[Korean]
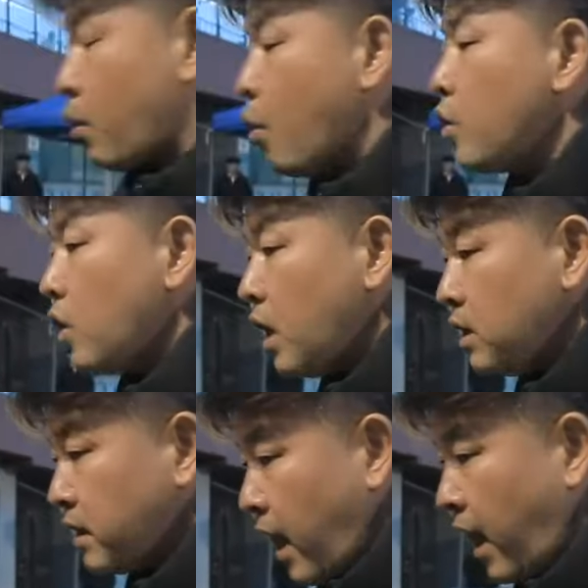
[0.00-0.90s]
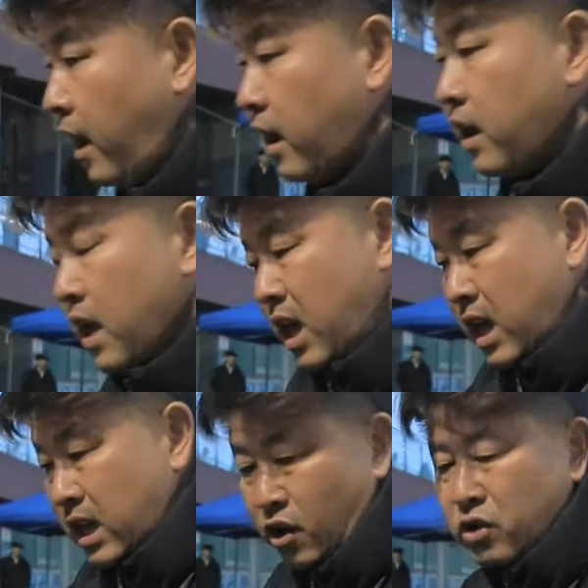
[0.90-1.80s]
공격할 때
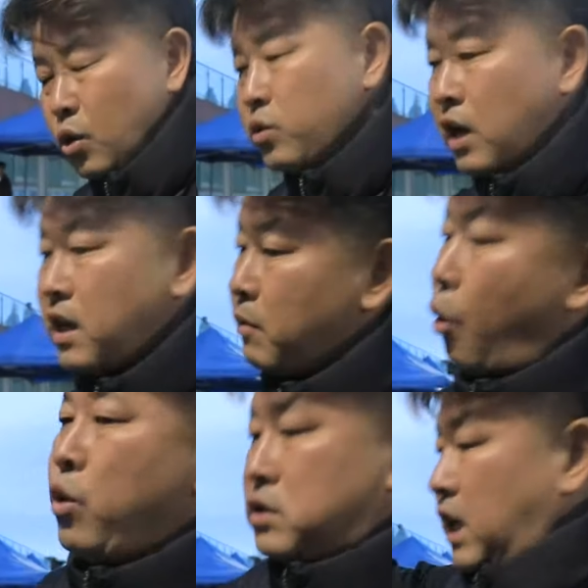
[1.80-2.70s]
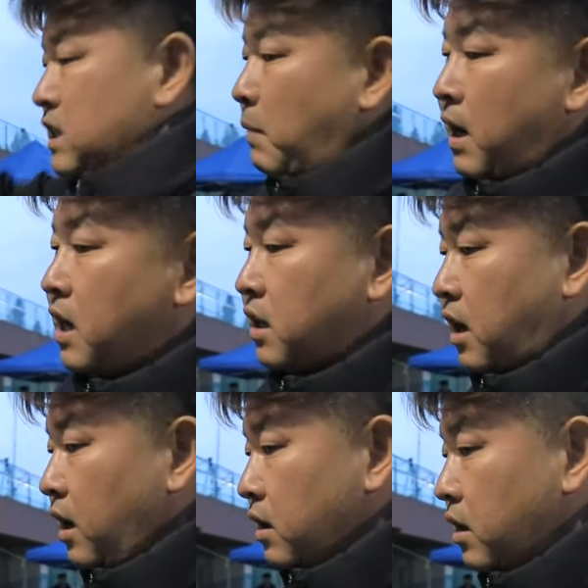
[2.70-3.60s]
형들 온다 그냥 공 차지
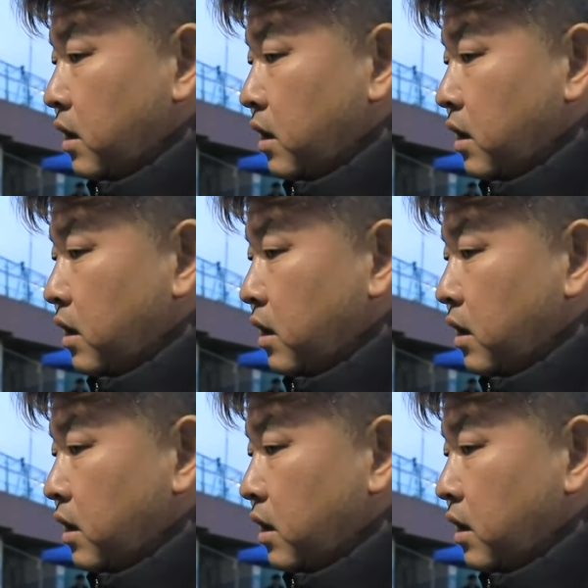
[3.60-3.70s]
말라니까